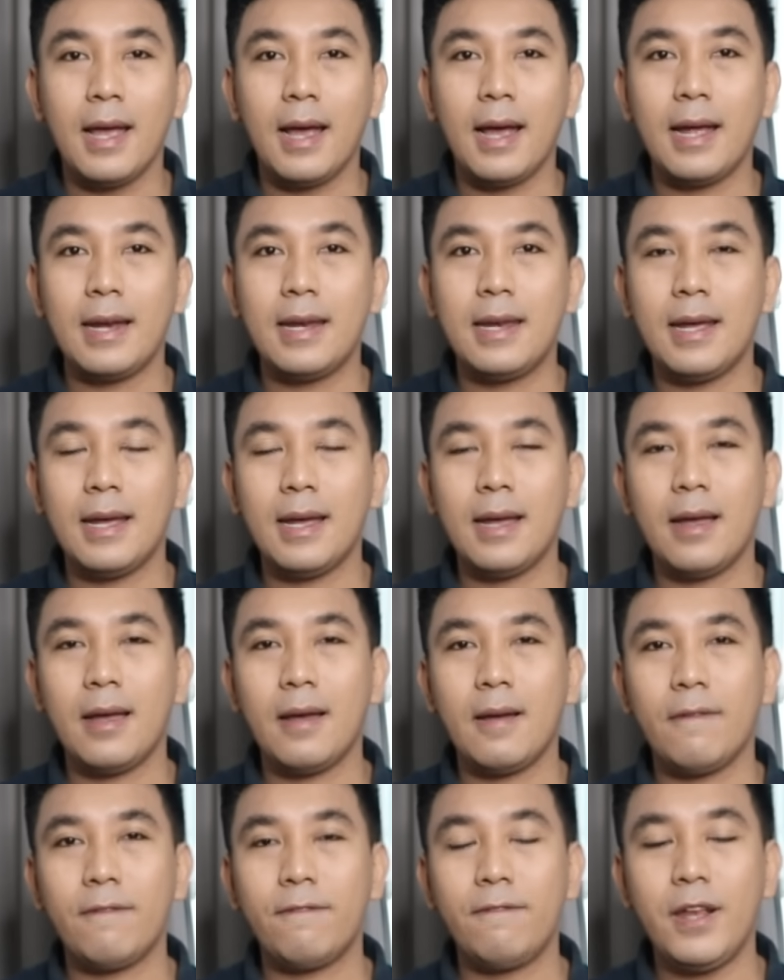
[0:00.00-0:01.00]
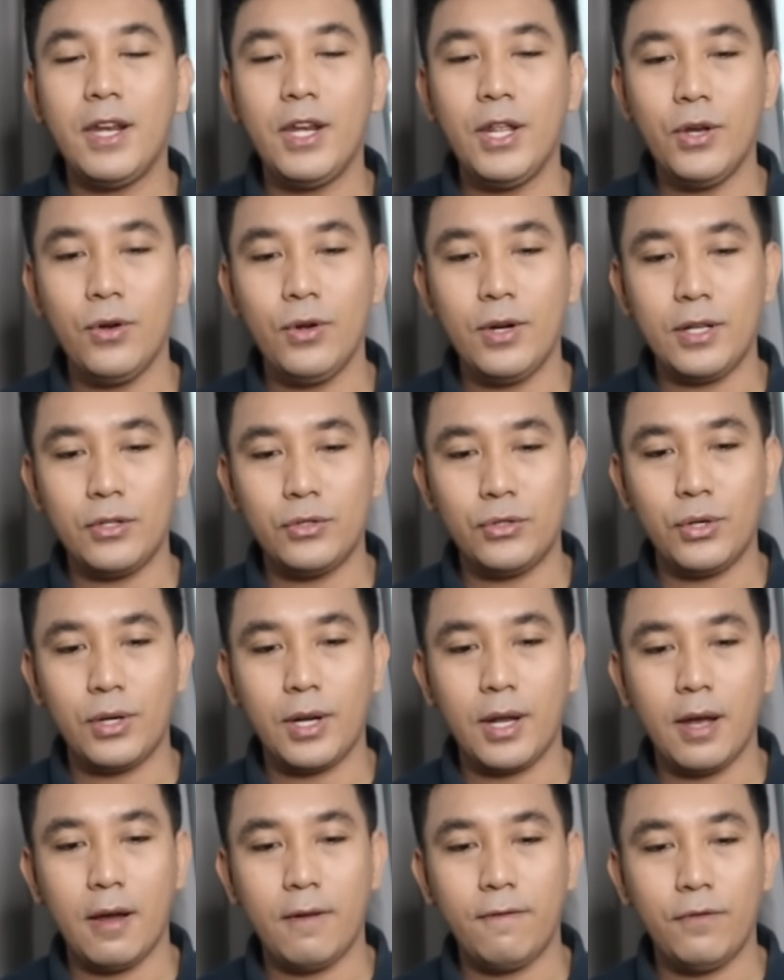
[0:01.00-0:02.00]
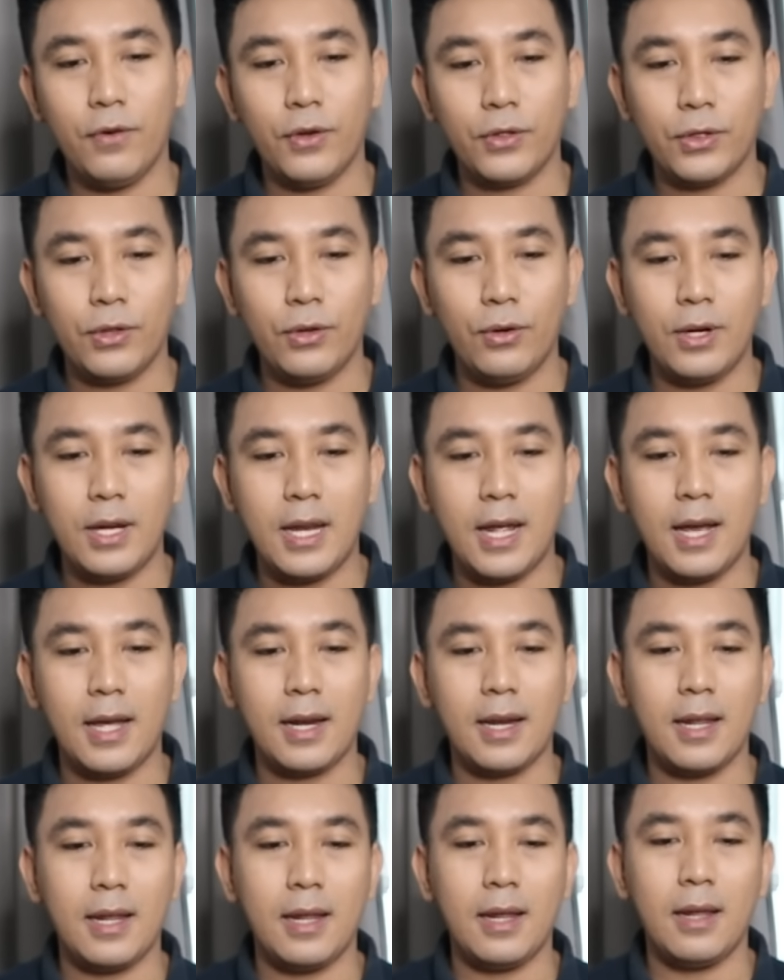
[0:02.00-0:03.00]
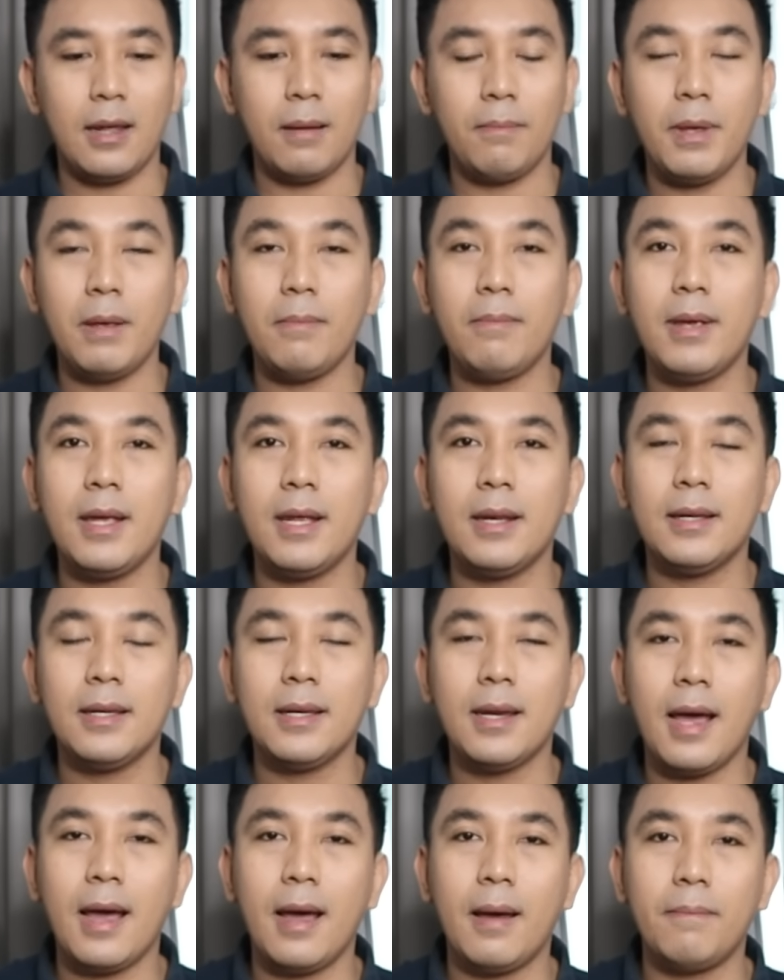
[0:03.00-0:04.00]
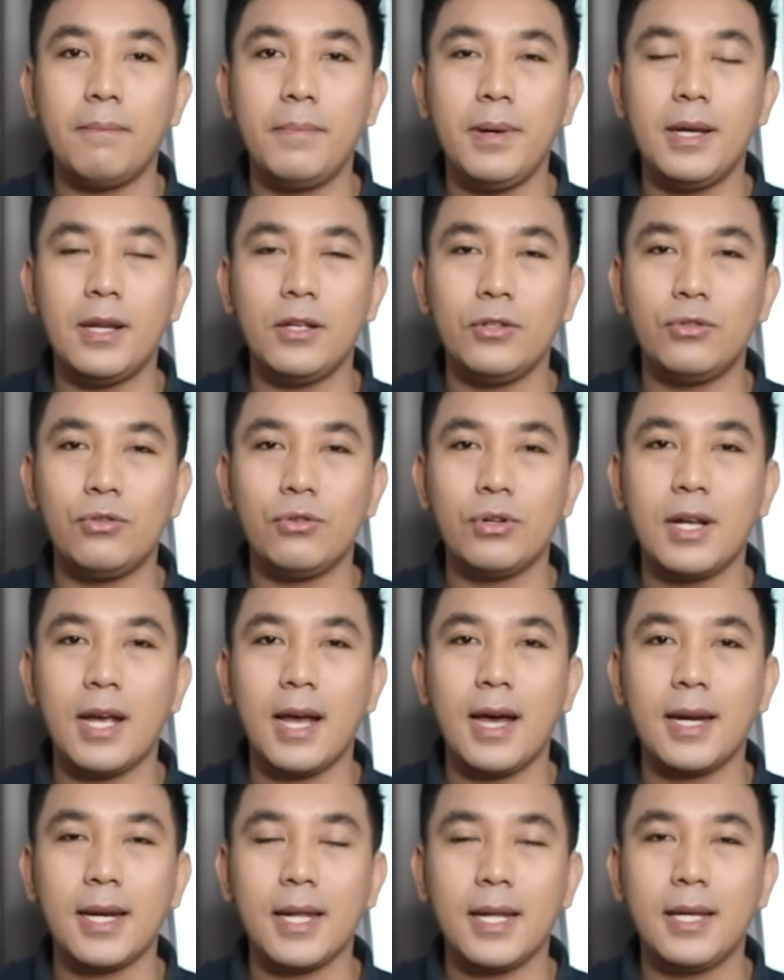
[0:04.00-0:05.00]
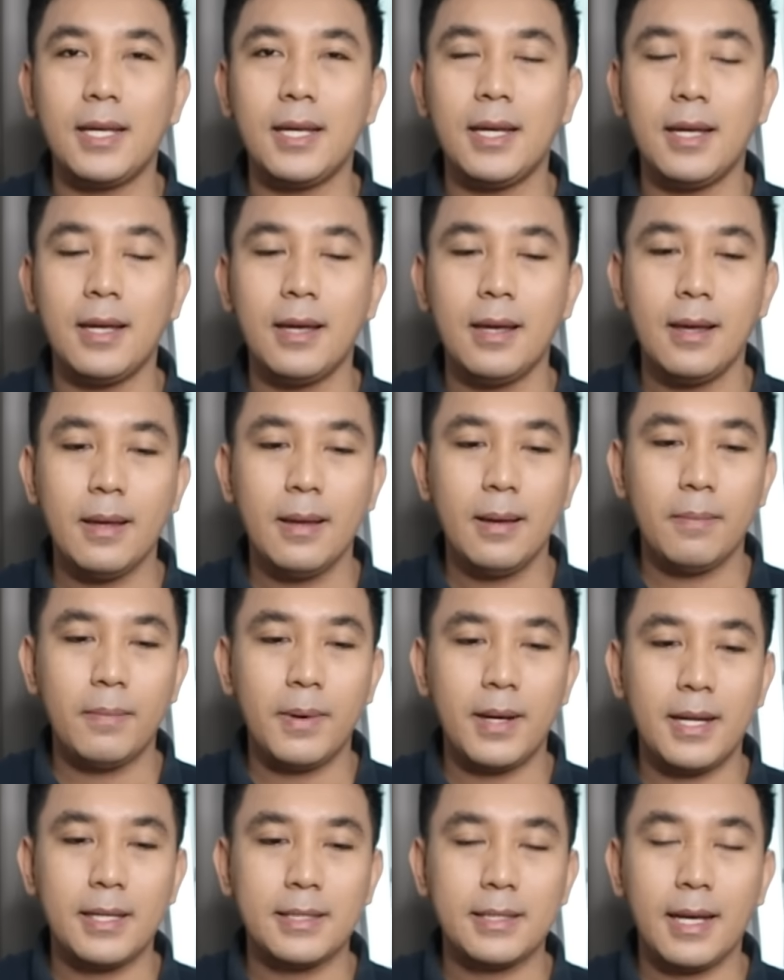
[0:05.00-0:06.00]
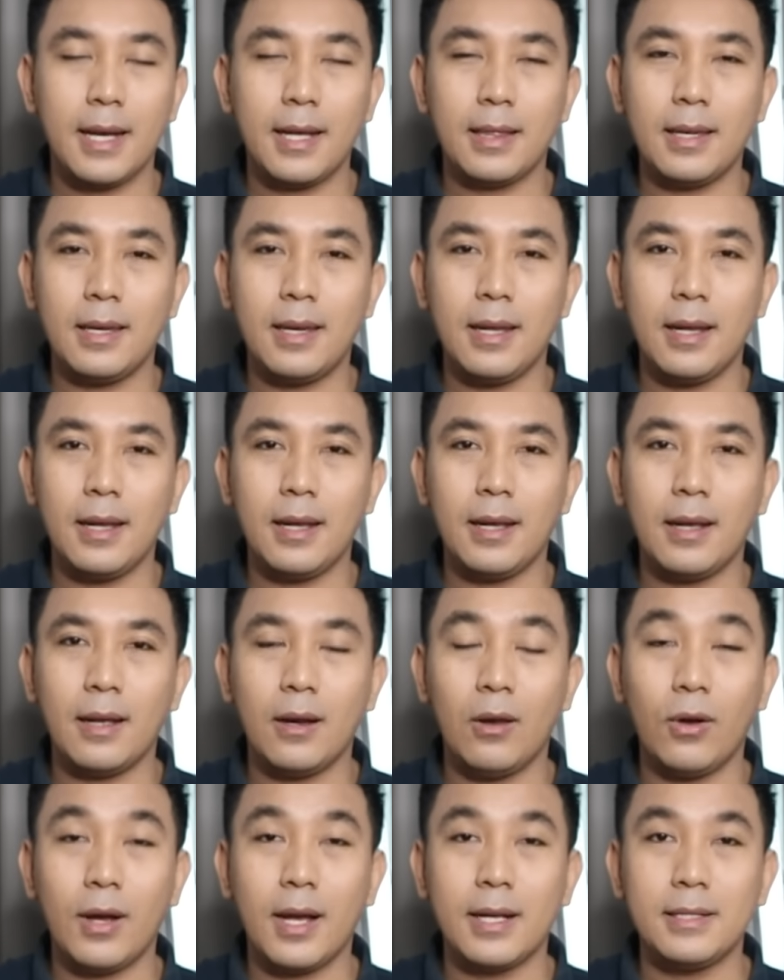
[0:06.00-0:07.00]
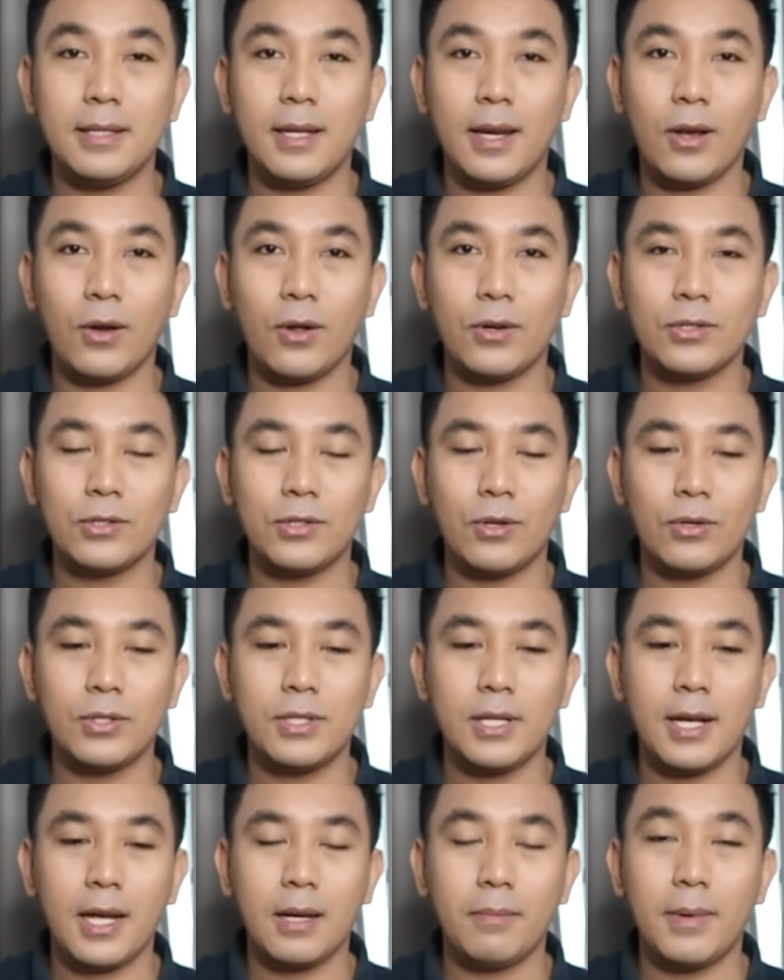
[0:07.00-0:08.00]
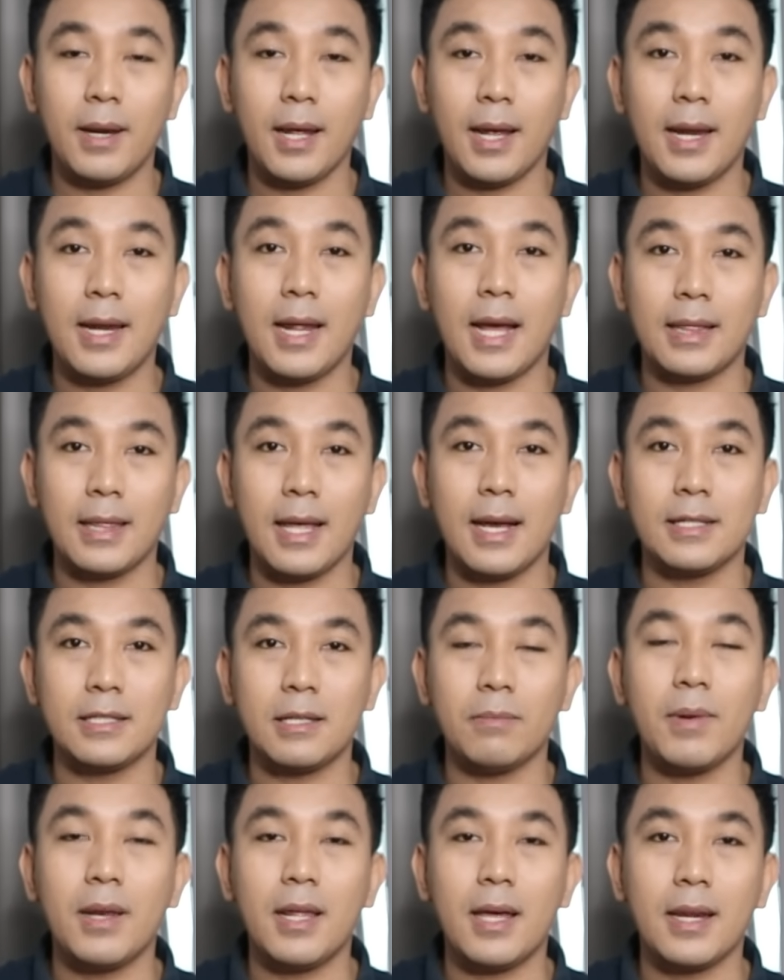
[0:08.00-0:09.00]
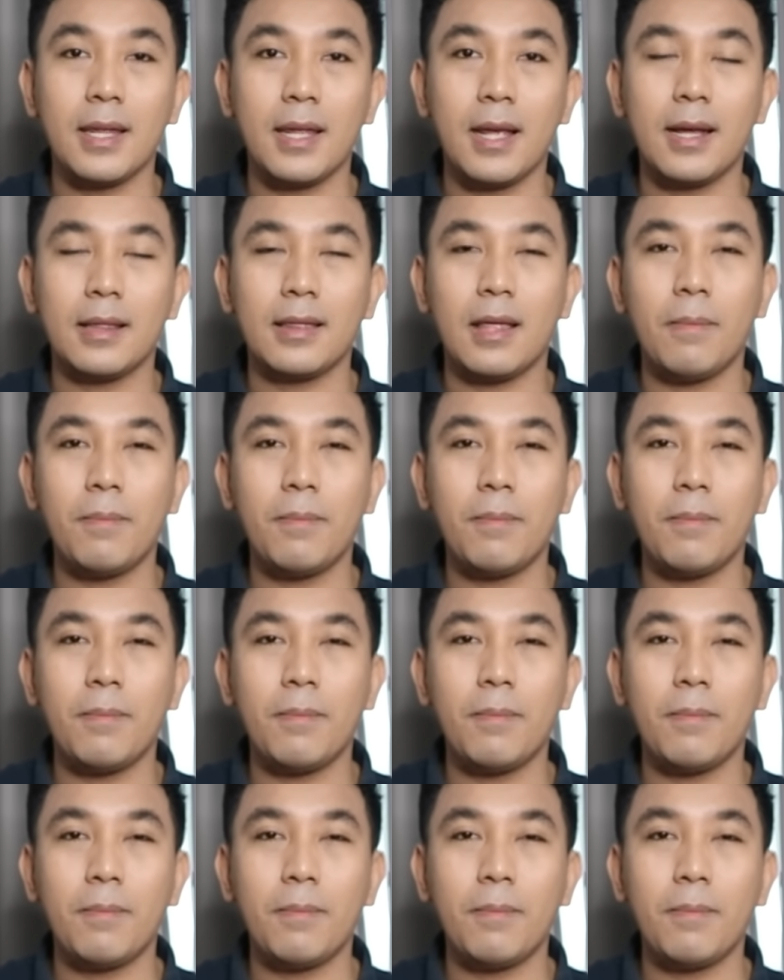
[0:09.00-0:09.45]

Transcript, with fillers: Ada video dan juga foto dari Mimin, Abi, dan juga Arigi pada saat di lokasi rekonstruksi kan mereka datang sebenarnya.